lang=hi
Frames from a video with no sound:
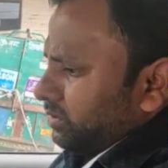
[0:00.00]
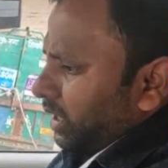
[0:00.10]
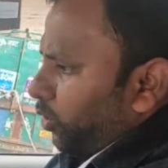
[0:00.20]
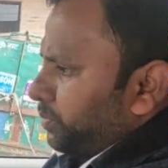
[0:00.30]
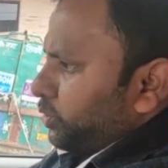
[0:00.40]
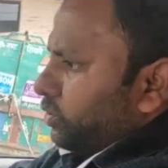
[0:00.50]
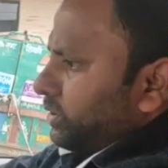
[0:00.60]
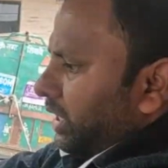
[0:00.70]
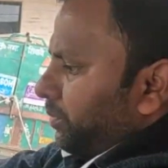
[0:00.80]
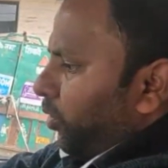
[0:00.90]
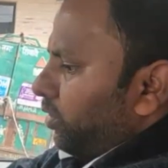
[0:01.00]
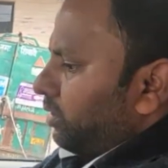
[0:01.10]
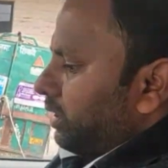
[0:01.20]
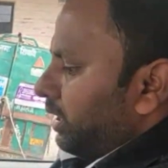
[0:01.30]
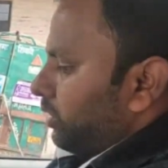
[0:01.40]
सारे ऑप्शन जो स्टिंग
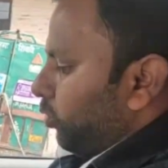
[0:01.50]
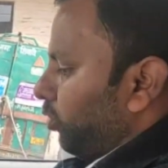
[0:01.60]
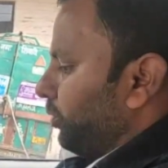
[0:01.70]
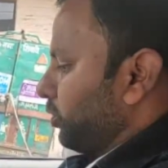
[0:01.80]
माउंटिंग कंट्रोल में